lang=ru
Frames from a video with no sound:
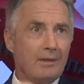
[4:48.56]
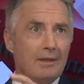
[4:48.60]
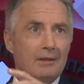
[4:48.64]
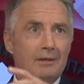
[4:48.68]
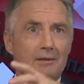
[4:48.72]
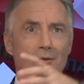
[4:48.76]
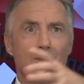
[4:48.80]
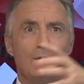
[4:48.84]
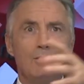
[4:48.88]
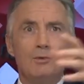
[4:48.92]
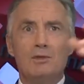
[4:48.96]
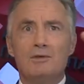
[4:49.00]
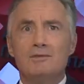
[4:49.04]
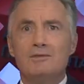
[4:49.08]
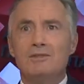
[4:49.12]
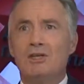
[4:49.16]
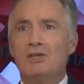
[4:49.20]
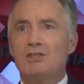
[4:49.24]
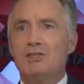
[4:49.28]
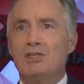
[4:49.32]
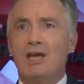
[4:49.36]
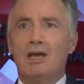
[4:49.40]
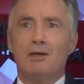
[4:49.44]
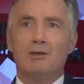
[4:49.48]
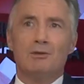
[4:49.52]
люди
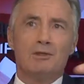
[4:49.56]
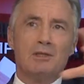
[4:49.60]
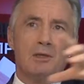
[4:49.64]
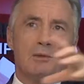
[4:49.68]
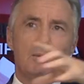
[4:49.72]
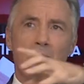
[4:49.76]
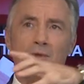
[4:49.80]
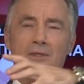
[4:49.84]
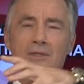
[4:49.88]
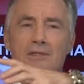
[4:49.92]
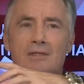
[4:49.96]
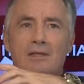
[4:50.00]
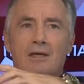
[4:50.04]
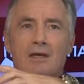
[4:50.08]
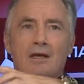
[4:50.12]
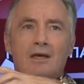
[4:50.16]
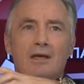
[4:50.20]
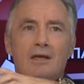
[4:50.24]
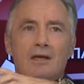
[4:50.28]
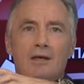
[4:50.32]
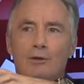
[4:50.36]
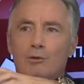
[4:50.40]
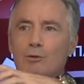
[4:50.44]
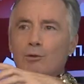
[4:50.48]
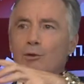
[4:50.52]
встречают, написано
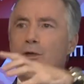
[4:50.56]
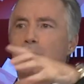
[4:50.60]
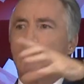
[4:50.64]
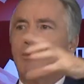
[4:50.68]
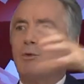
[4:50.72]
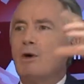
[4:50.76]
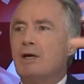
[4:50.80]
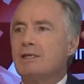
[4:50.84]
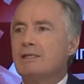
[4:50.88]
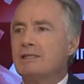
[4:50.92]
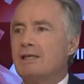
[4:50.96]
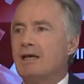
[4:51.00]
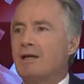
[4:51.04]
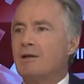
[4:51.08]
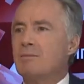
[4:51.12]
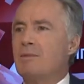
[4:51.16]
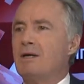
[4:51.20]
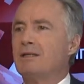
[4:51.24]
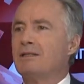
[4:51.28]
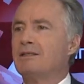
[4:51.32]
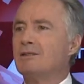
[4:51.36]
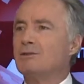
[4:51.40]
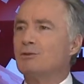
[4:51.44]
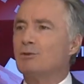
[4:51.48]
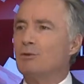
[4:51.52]
«Глориоаса
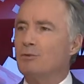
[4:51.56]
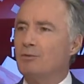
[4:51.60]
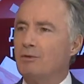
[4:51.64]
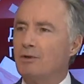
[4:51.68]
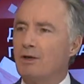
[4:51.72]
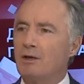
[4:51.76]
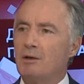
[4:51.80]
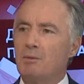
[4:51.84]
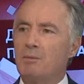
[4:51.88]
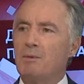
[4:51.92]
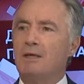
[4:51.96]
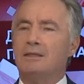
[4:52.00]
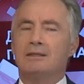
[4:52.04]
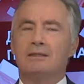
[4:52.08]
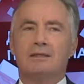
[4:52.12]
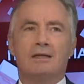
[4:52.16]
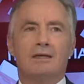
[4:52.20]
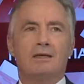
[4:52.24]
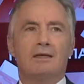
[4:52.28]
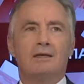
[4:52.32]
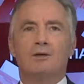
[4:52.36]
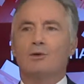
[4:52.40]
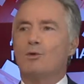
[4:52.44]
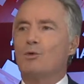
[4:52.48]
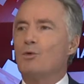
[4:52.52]
армата, сови...
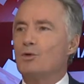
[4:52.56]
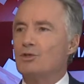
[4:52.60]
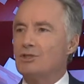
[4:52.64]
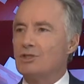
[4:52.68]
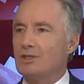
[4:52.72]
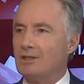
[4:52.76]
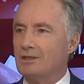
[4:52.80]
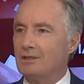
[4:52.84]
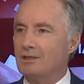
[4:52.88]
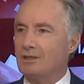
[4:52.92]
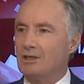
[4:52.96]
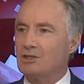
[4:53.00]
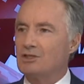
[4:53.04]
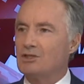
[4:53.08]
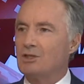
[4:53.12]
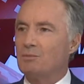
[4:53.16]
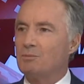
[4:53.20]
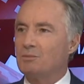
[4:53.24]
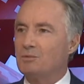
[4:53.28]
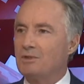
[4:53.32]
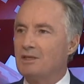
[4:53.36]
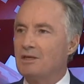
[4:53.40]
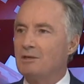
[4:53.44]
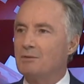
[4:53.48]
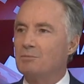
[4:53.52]
армата Роши»,
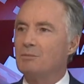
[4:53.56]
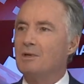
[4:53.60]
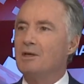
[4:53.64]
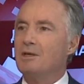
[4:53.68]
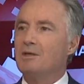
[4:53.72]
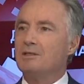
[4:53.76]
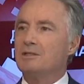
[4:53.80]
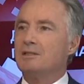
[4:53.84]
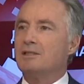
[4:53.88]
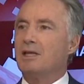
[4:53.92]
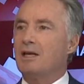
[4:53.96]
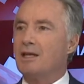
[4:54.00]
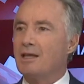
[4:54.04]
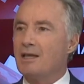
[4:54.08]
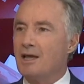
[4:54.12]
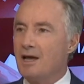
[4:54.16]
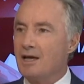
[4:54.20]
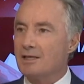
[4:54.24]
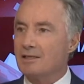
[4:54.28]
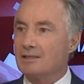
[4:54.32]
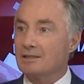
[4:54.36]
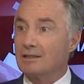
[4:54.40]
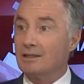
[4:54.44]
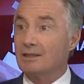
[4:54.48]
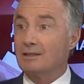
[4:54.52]
«Аштептем»,
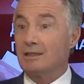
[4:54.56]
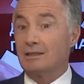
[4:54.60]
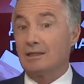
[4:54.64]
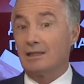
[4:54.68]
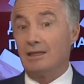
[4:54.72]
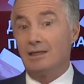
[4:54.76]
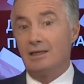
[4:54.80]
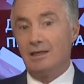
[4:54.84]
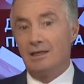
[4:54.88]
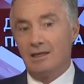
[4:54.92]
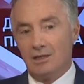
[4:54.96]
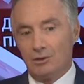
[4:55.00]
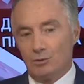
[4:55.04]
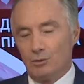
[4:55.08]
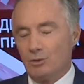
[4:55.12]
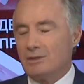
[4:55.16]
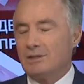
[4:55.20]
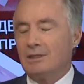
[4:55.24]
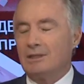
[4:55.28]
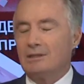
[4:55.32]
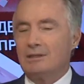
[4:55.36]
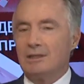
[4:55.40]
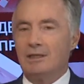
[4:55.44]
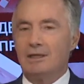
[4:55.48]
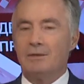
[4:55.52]
«Строяска» и так далее. То есть
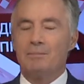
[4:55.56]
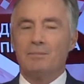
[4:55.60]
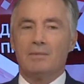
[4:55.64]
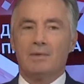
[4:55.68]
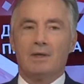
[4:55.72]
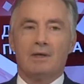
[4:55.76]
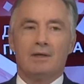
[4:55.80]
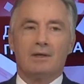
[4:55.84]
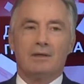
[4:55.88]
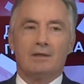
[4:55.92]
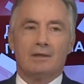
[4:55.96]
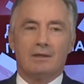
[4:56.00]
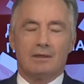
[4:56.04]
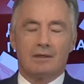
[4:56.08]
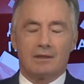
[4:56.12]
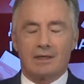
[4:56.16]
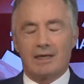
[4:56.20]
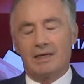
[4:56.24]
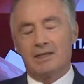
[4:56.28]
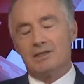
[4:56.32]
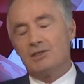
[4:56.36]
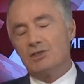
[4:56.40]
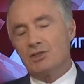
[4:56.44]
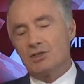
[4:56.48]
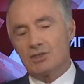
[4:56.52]
это,
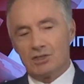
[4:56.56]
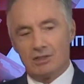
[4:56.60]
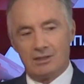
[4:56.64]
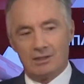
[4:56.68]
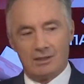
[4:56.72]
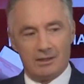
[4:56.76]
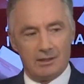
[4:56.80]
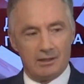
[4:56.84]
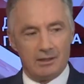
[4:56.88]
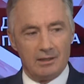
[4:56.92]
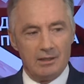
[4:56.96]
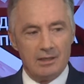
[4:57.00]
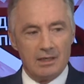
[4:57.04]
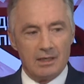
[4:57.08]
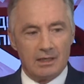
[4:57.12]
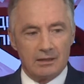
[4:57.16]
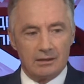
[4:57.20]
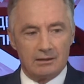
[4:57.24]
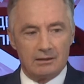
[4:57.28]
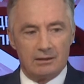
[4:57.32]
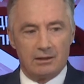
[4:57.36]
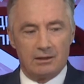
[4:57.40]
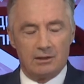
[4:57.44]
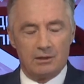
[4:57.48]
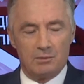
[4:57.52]
конечно,
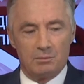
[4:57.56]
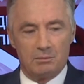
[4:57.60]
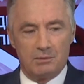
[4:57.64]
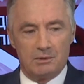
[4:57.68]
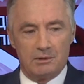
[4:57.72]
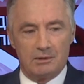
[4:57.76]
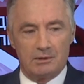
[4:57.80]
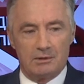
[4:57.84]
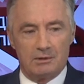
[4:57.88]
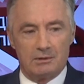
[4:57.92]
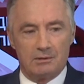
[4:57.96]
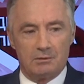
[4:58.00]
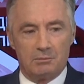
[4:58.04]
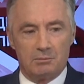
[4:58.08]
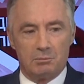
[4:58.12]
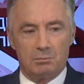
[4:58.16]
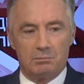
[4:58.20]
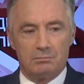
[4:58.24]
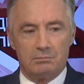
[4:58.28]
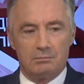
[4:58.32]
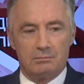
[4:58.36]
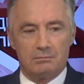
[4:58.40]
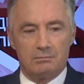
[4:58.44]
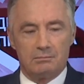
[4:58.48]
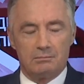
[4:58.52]
некоторым э,
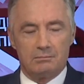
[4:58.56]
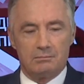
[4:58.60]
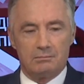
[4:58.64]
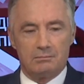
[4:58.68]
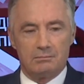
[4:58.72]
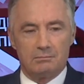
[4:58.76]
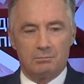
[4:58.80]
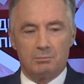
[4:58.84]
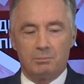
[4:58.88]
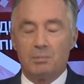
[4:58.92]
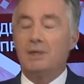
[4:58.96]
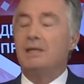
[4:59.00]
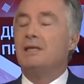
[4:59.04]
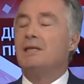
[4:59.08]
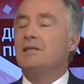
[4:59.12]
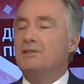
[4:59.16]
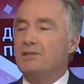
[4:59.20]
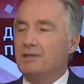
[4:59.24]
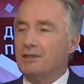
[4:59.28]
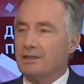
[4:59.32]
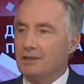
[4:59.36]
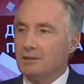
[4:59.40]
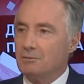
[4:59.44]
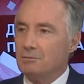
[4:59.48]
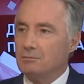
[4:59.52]

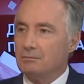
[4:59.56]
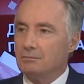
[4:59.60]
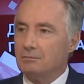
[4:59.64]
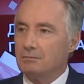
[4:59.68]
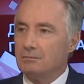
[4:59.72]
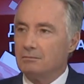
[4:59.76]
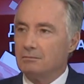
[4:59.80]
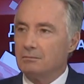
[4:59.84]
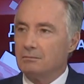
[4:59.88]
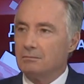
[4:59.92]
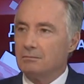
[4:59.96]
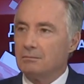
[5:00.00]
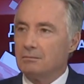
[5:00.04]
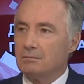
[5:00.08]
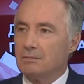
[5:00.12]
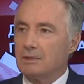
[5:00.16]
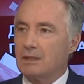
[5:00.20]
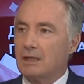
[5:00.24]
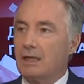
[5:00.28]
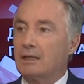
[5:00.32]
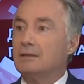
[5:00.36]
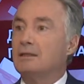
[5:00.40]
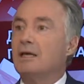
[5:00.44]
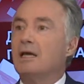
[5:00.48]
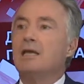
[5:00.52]
политикам,
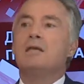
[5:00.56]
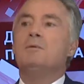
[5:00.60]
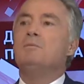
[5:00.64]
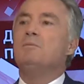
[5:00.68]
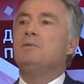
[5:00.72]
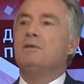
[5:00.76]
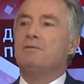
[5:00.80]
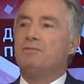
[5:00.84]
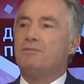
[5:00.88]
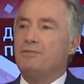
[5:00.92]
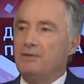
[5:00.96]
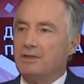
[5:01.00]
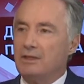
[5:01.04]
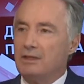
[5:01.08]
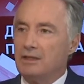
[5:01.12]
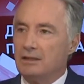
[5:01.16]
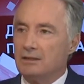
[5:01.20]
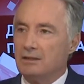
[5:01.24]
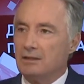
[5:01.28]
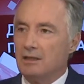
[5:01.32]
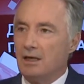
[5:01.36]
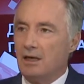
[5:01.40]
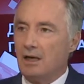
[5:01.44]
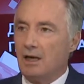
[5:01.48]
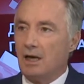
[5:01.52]
когда им
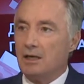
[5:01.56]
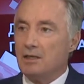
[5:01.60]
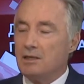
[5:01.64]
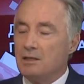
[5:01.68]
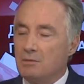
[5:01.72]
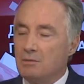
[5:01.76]
невыгодно, они